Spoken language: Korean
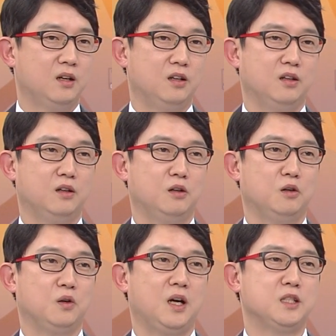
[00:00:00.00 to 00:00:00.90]

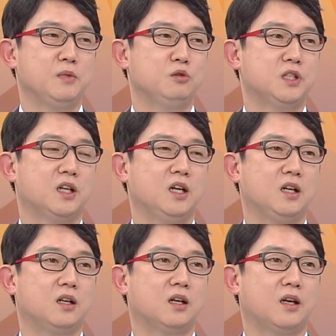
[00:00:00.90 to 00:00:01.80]
어, 하지만 제가
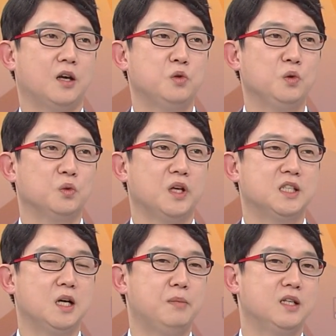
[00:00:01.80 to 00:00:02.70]
계속
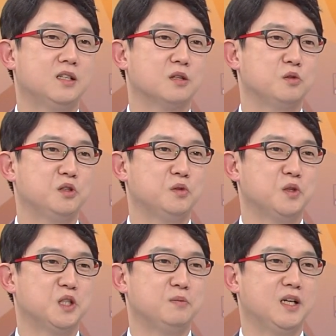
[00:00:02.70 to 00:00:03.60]
네시간 반을
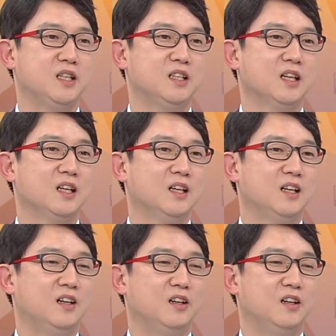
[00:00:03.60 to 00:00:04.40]
강조드리고 있지만 음.